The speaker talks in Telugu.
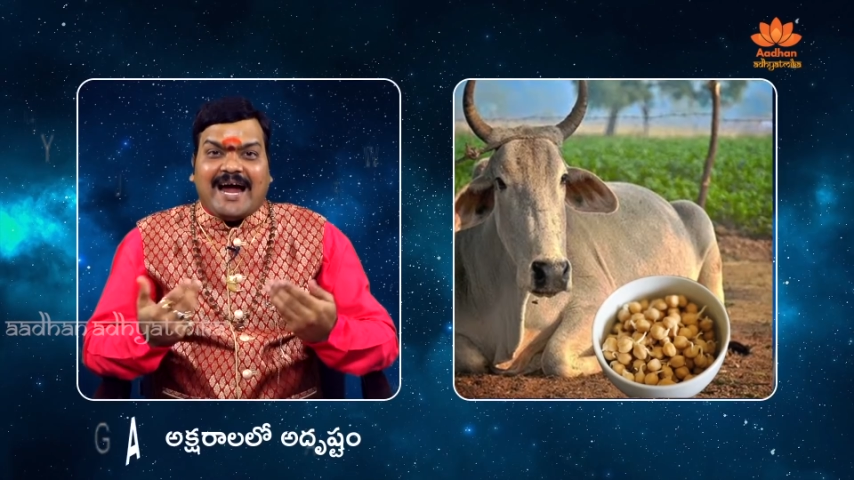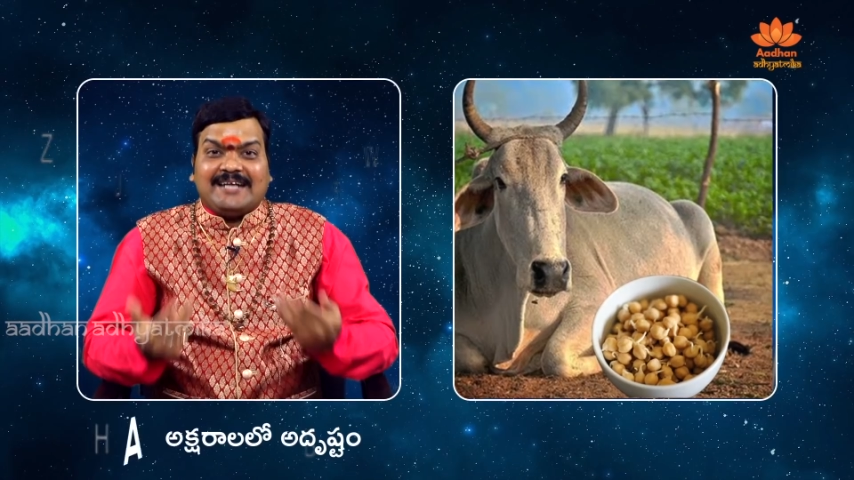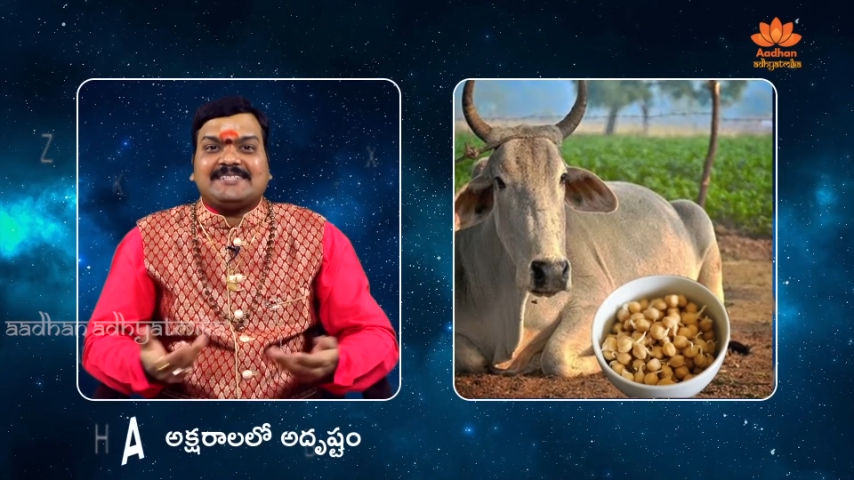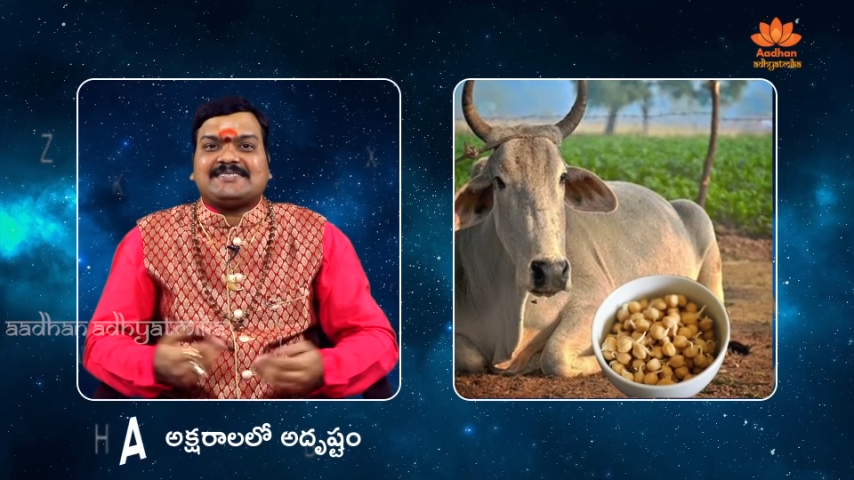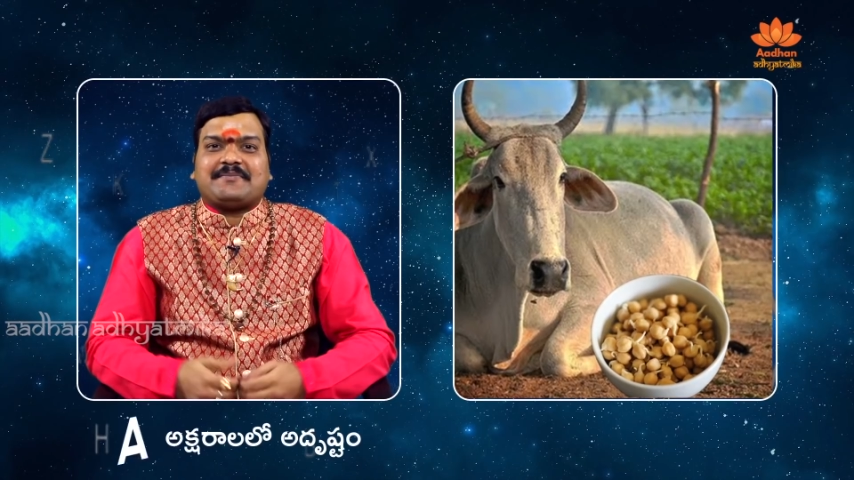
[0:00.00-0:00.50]

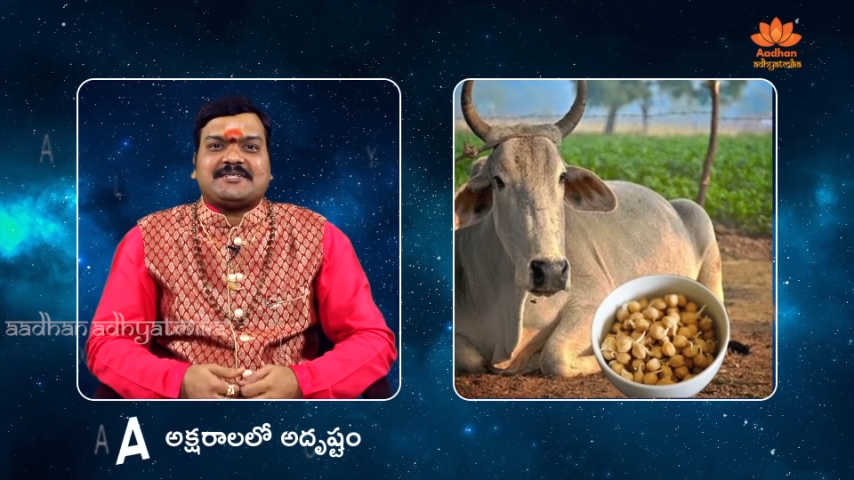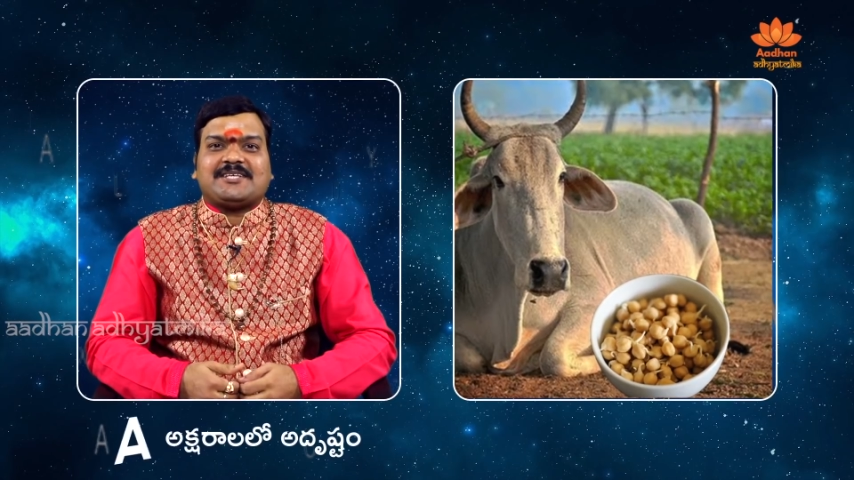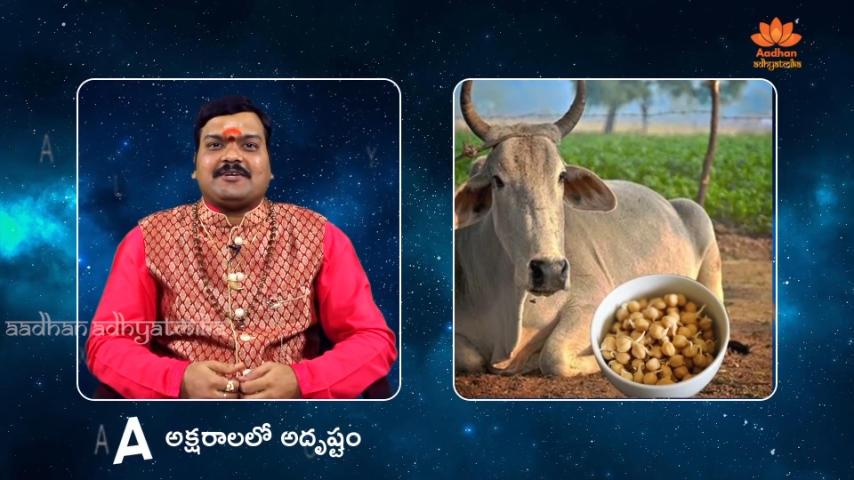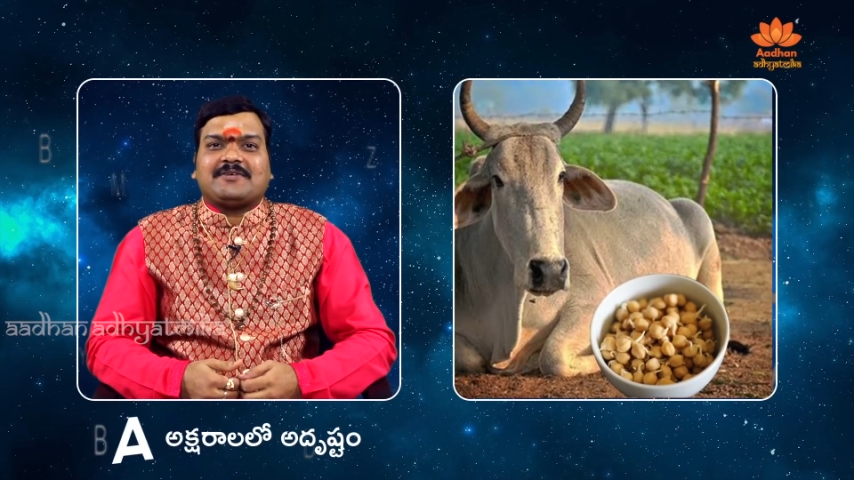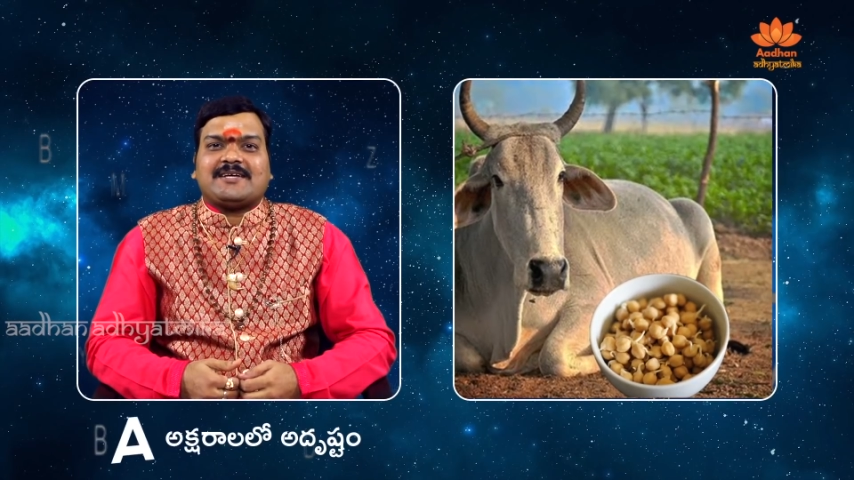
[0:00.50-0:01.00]
ఎలాంటి
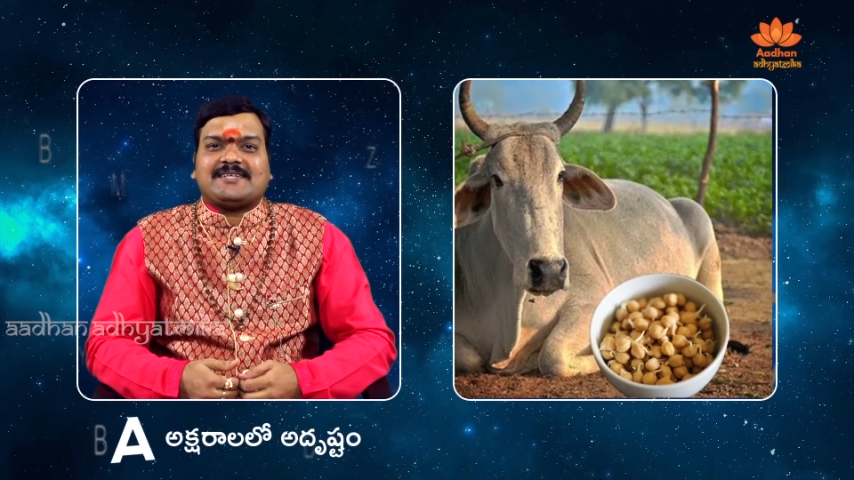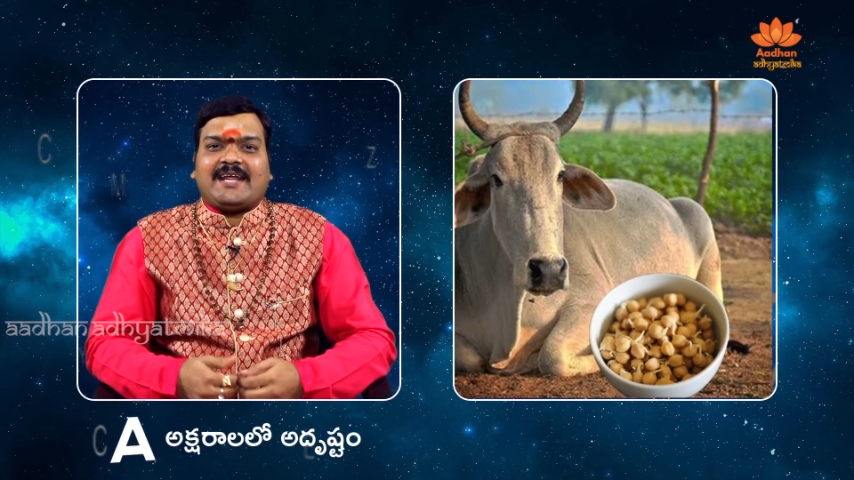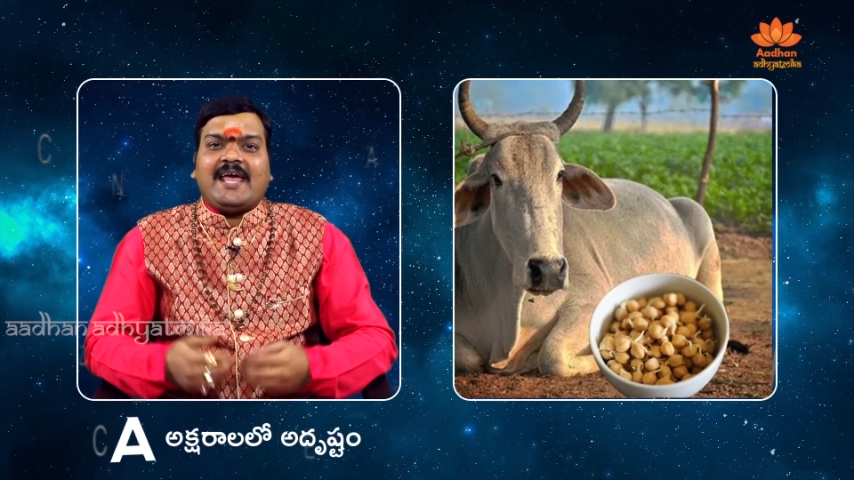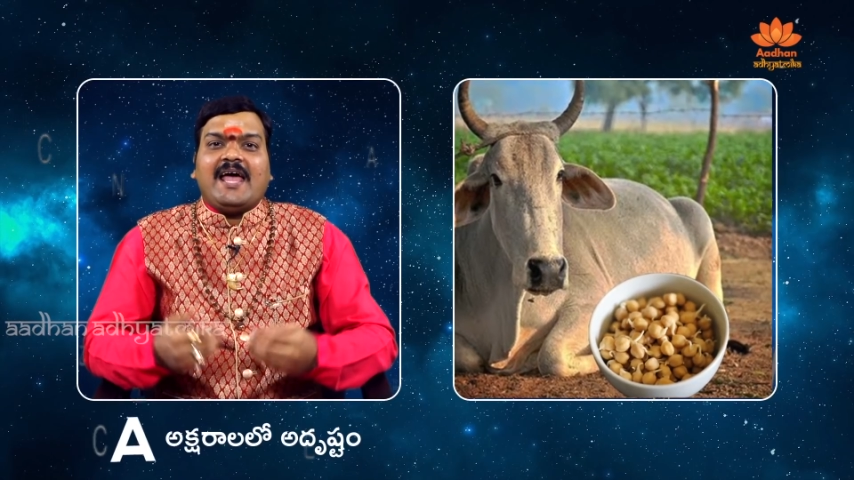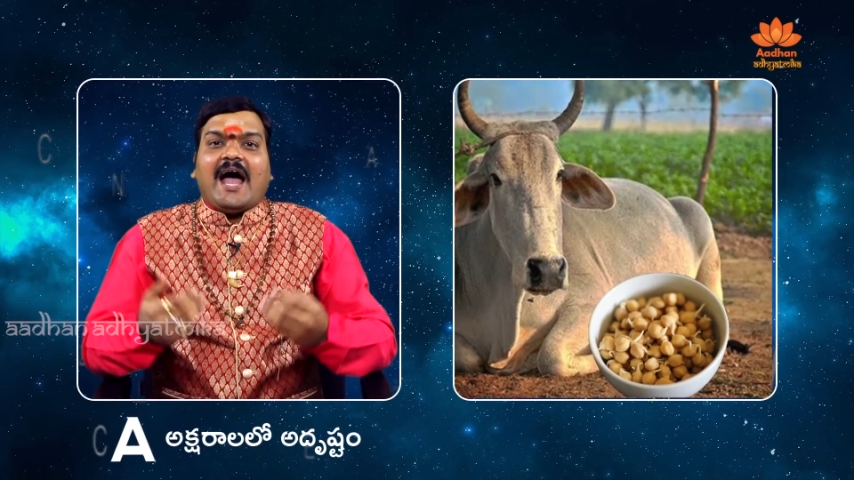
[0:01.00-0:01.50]
సమస్యలు ఉన్నా సరే